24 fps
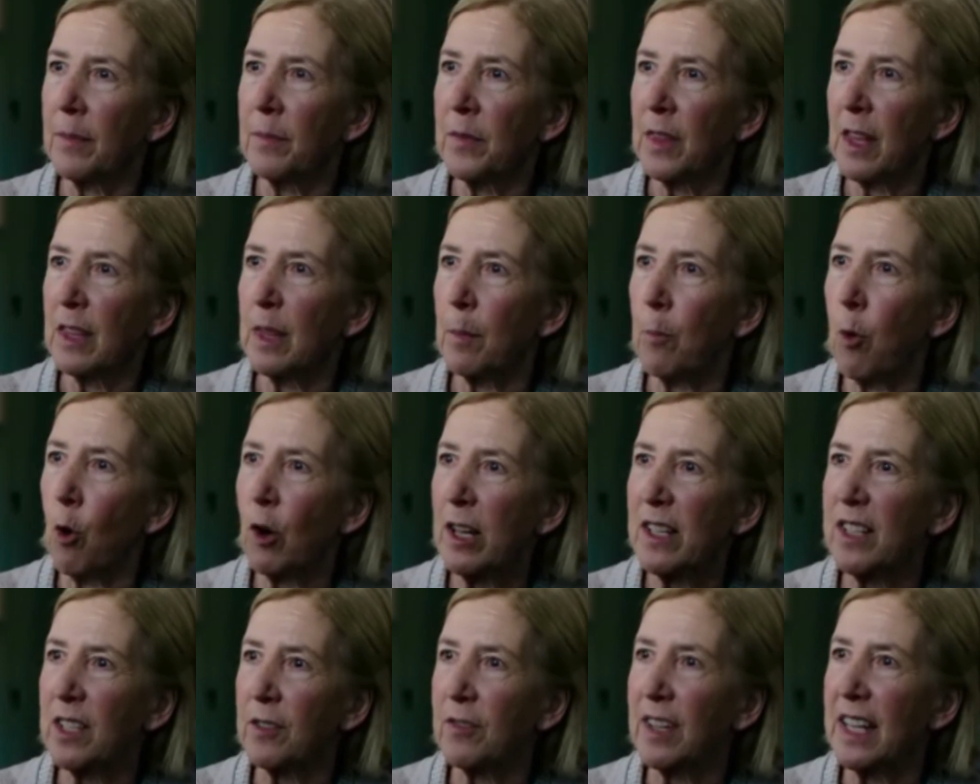Los
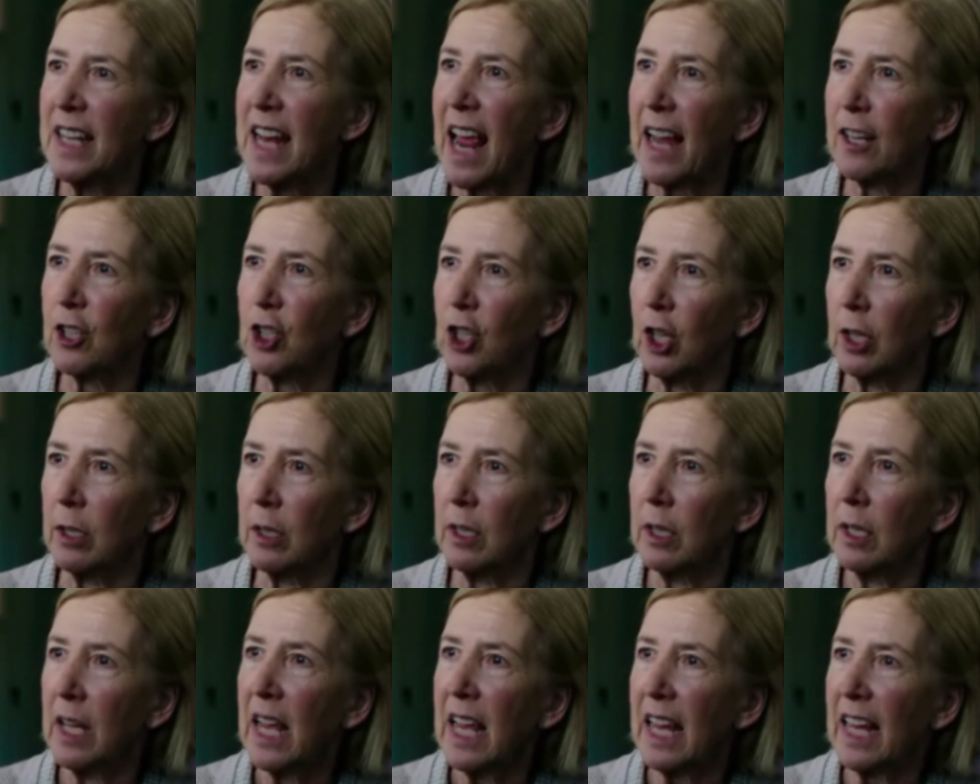puntos de
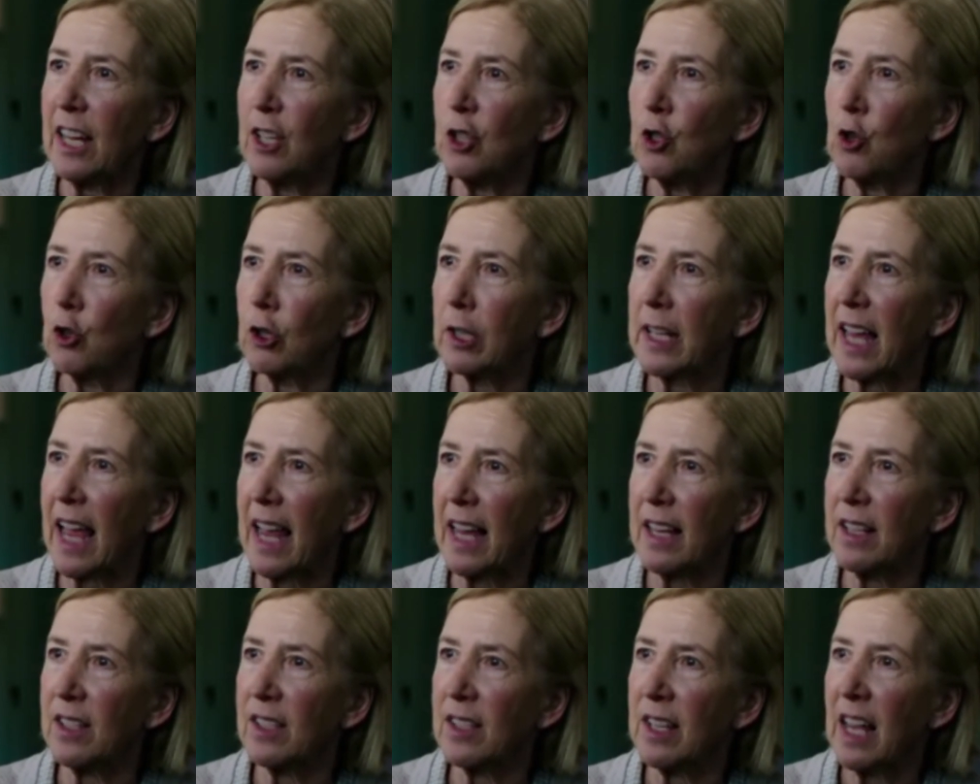conexión, en tu
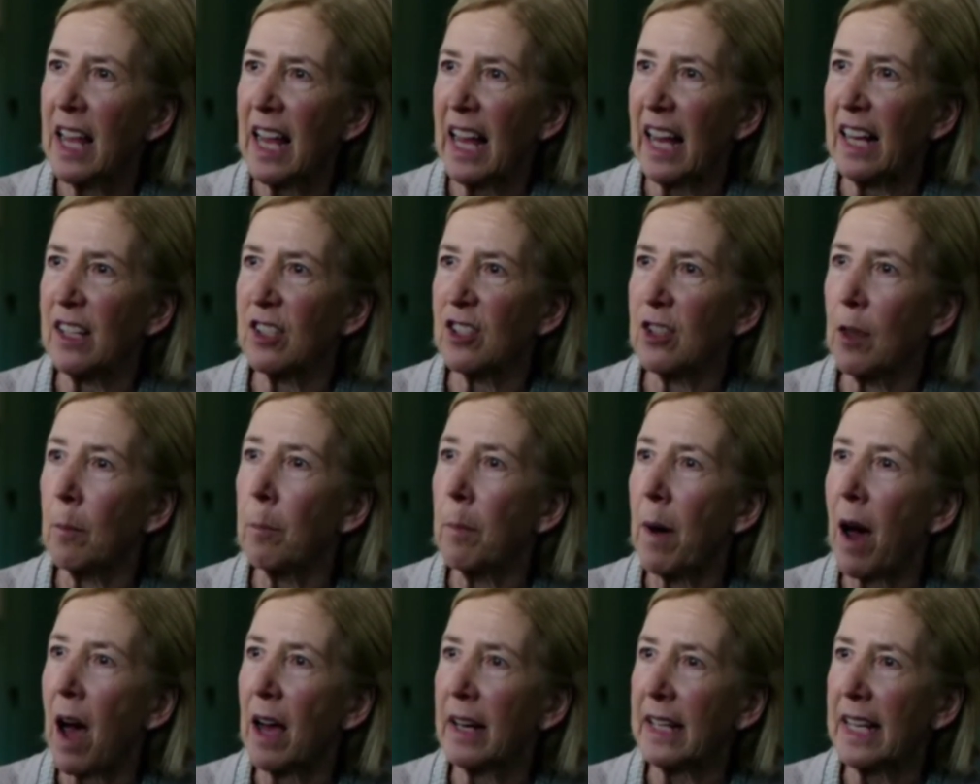caso, son
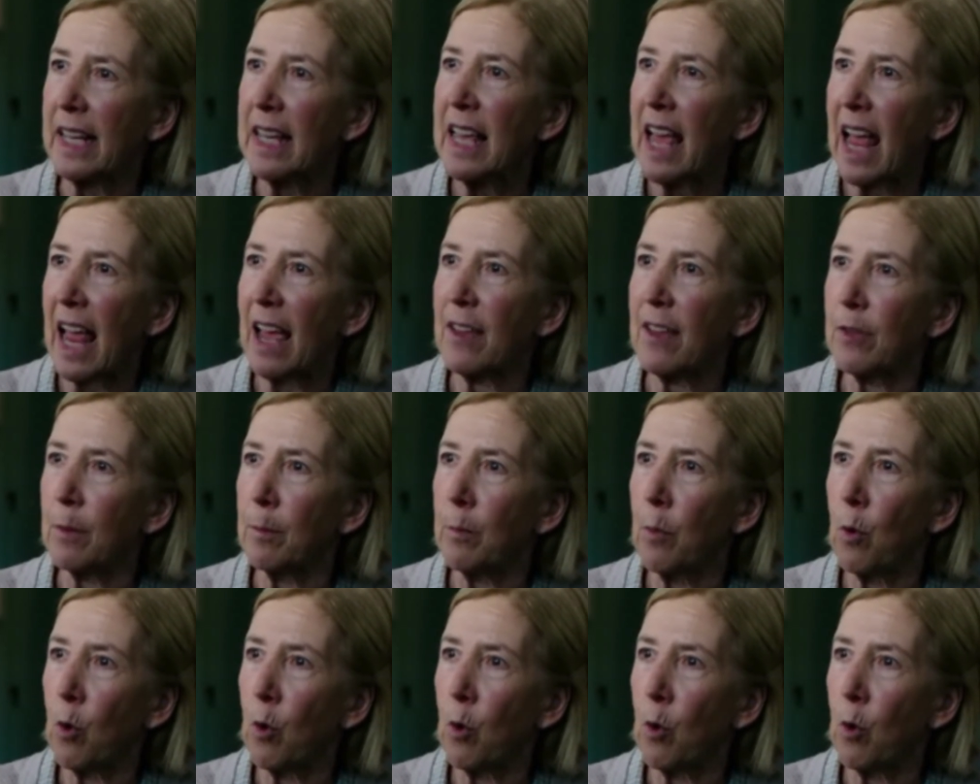el cuerpo y la